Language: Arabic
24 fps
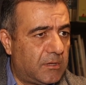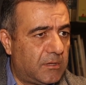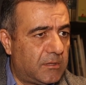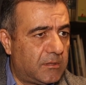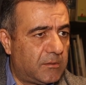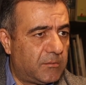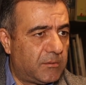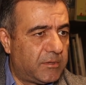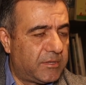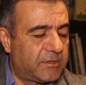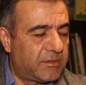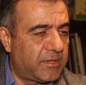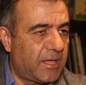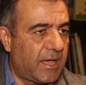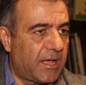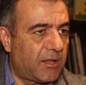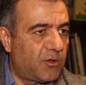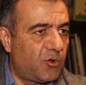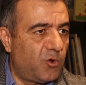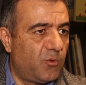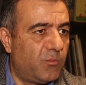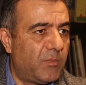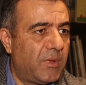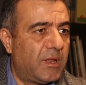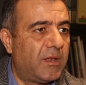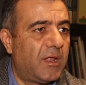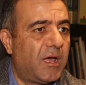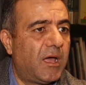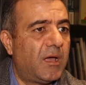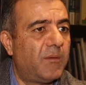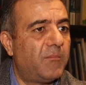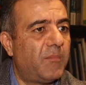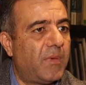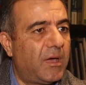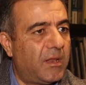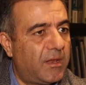الاتحاد العمال
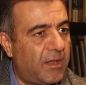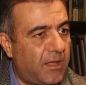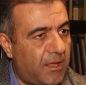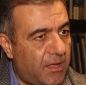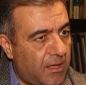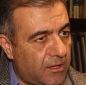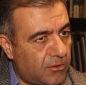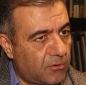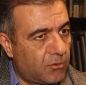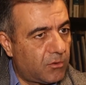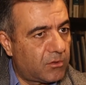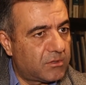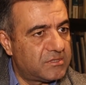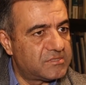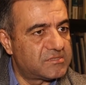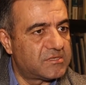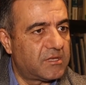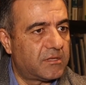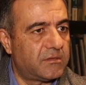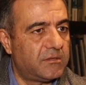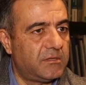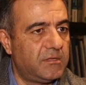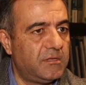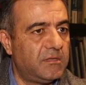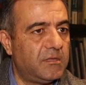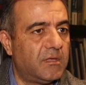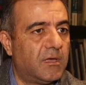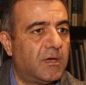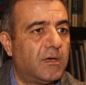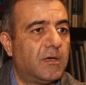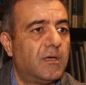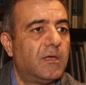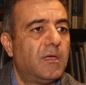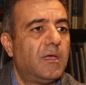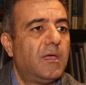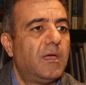العام مع الهيئات
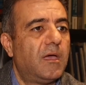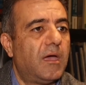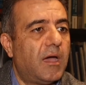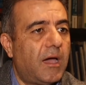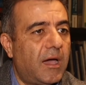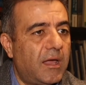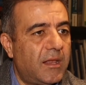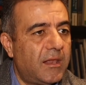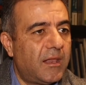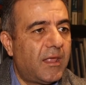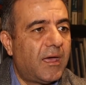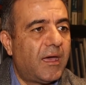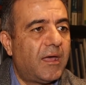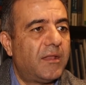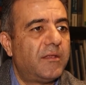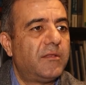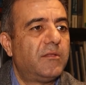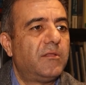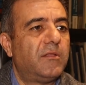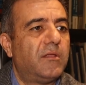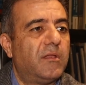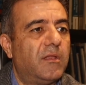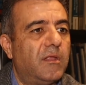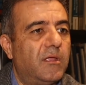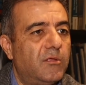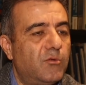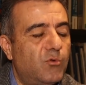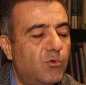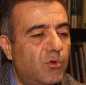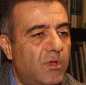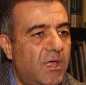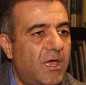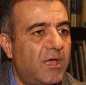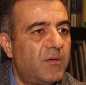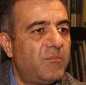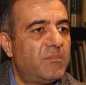الاقتصادية على أن
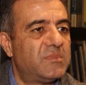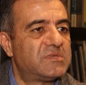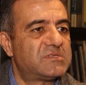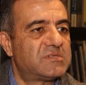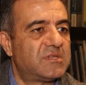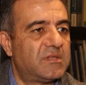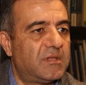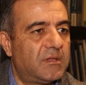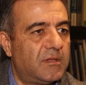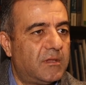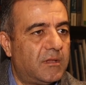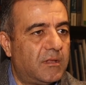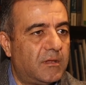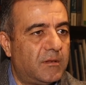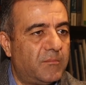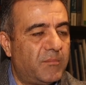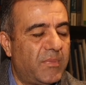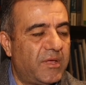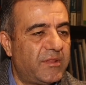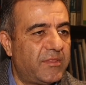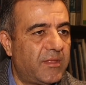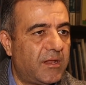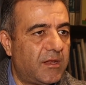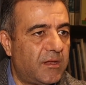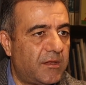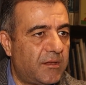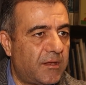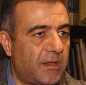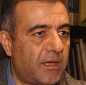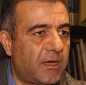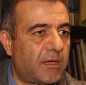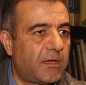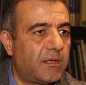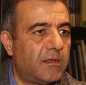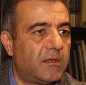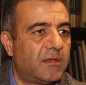يلامس البدل
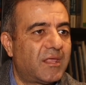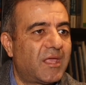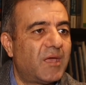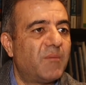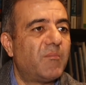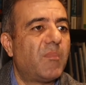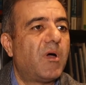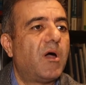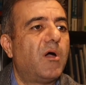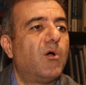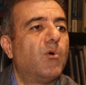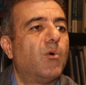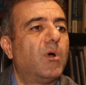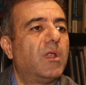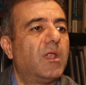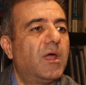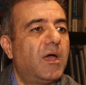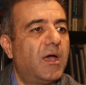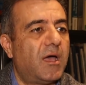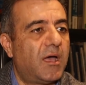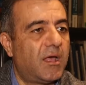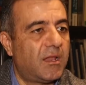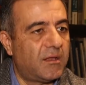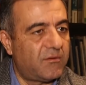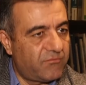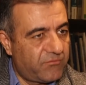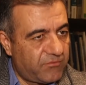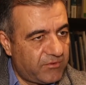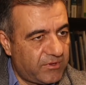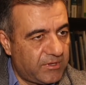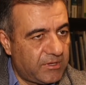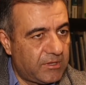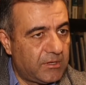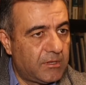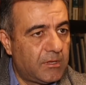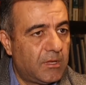النقل كما هو الحال
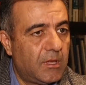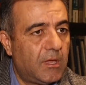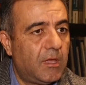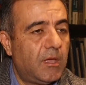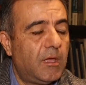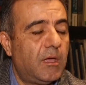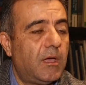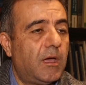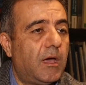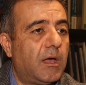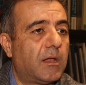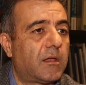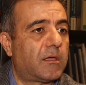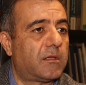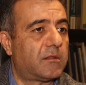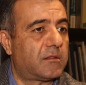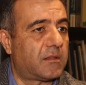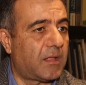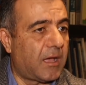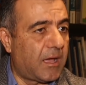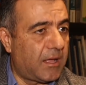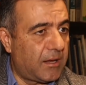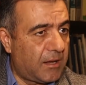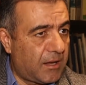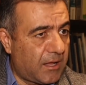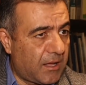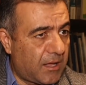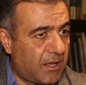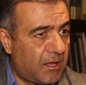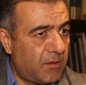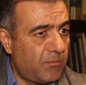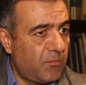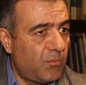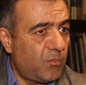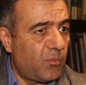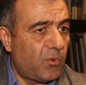في القطاع
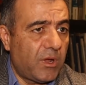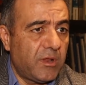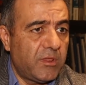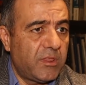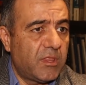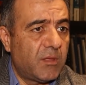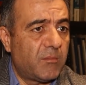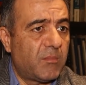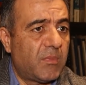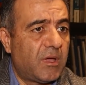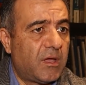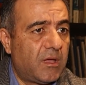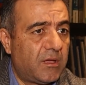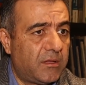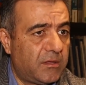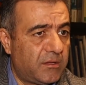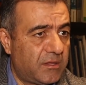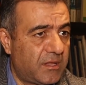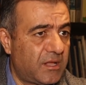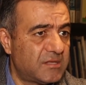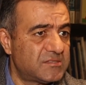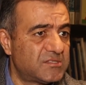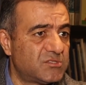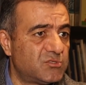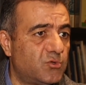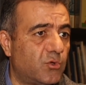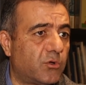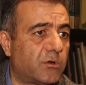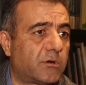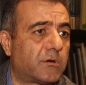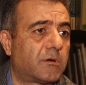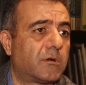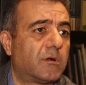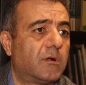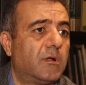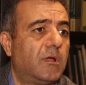العام وعندما
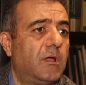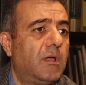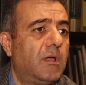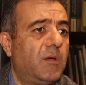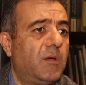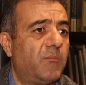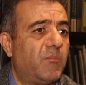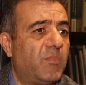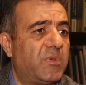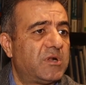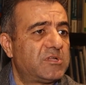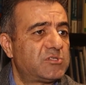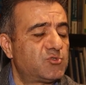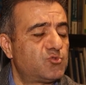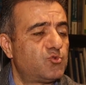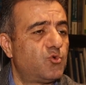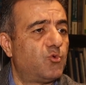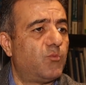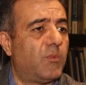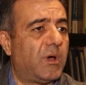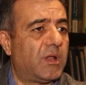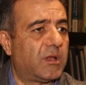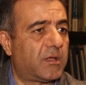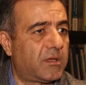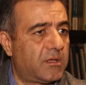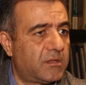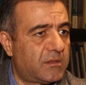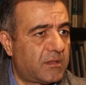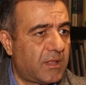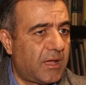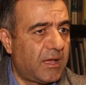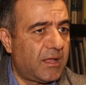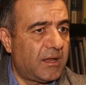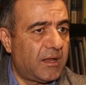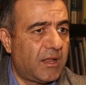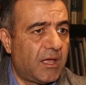يصدر مرسوم
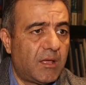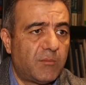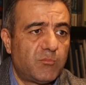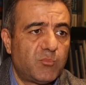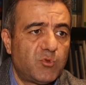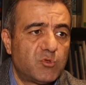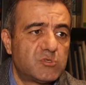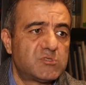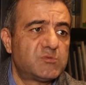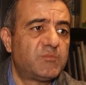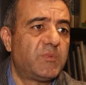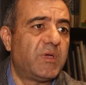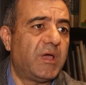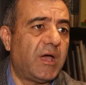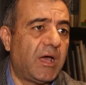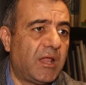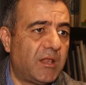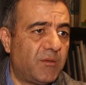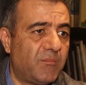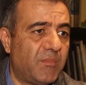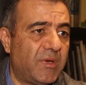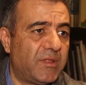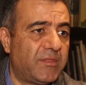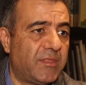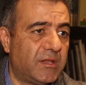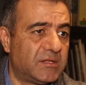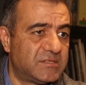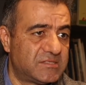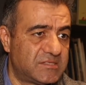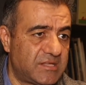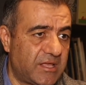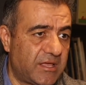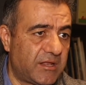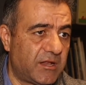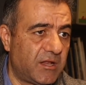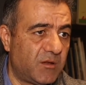القطاع العام يصبح البدل
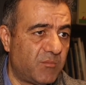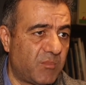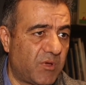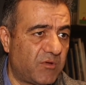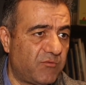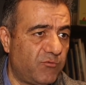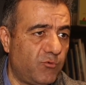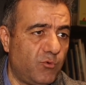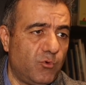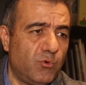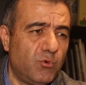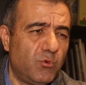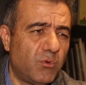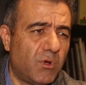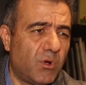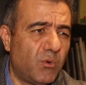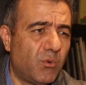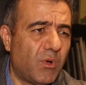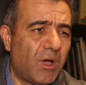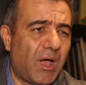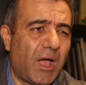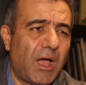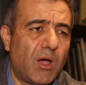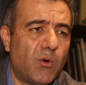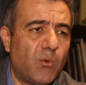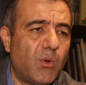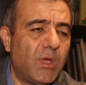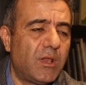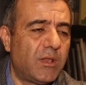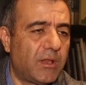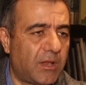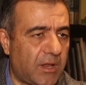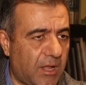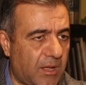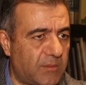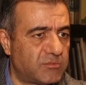ساري المفعول وهو
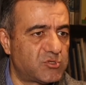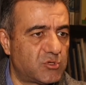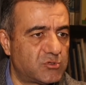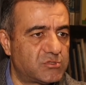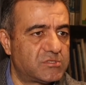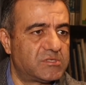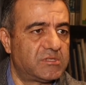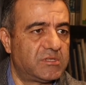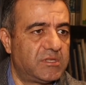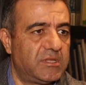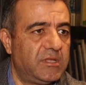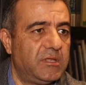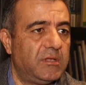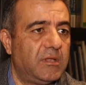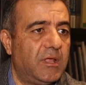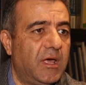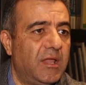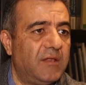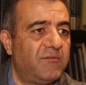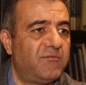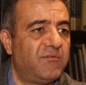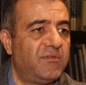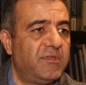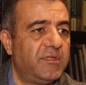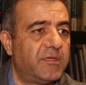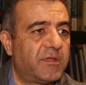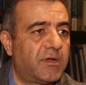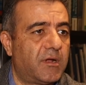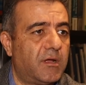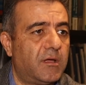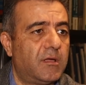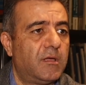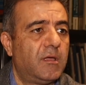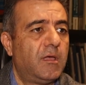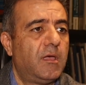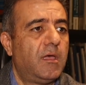حوالي 65 ألف
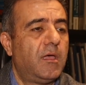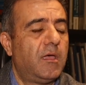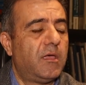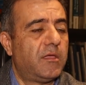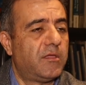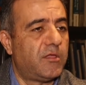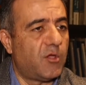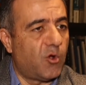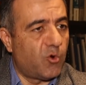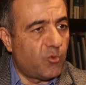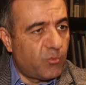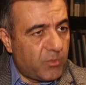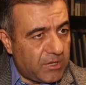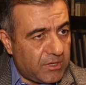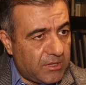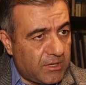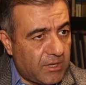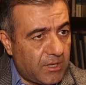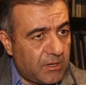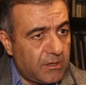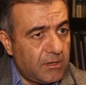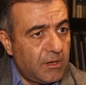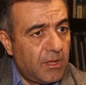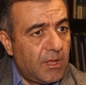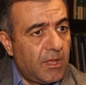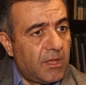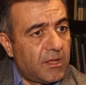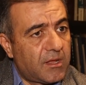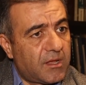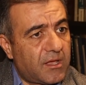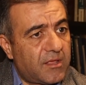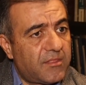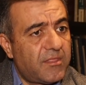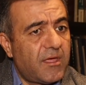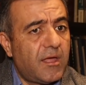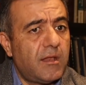ليرة يوميا
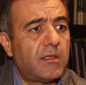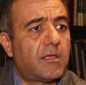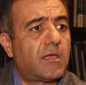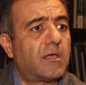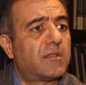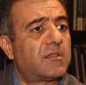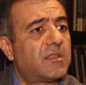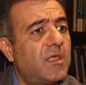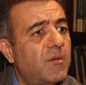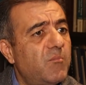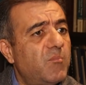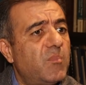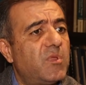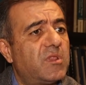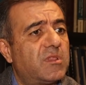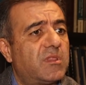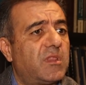كذلك تم